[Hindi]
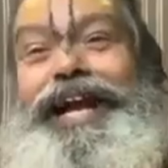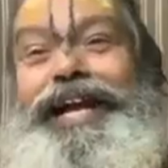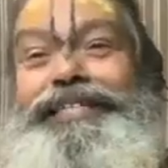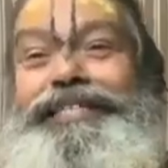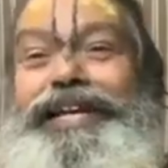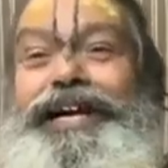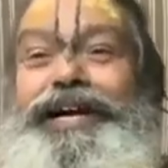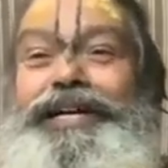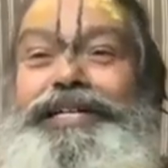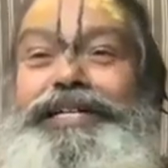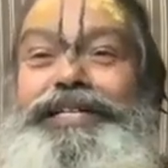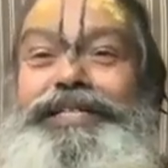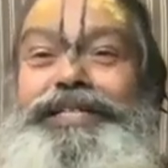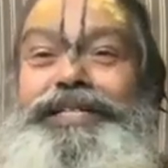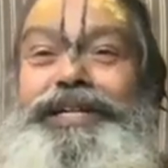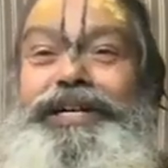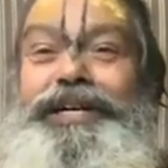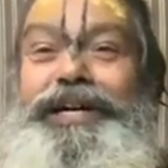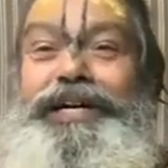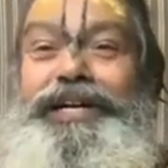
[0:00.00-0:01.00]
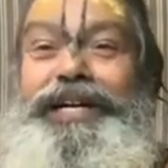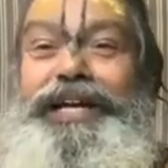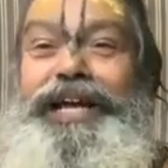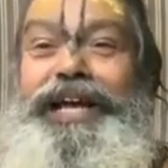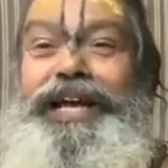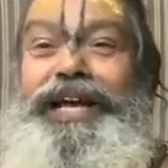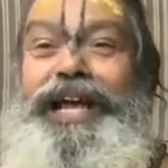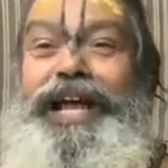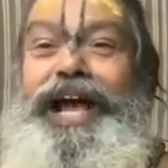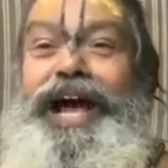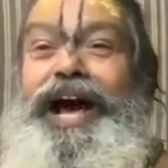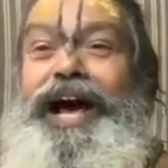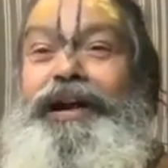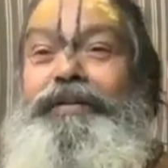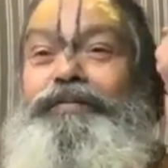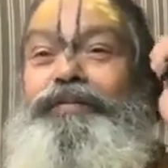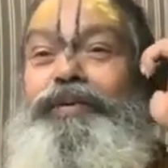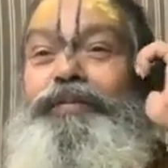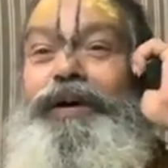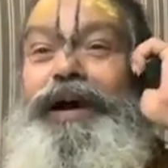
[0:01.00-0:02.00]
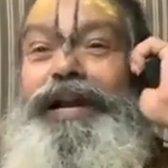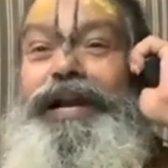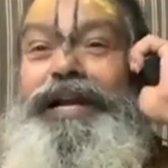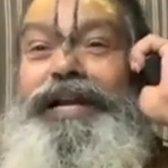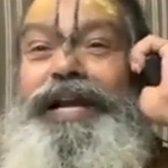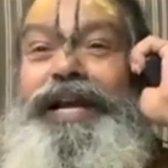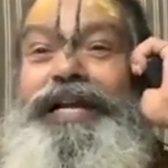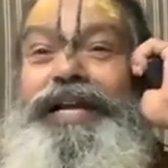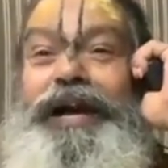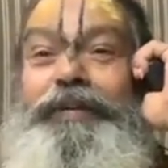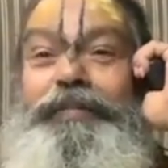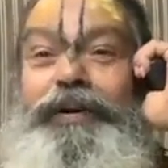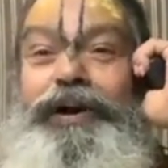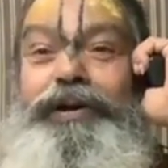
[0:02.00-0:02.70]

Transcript: ऐसे हरे कृष्ण करके और मोबाइल लेके क्या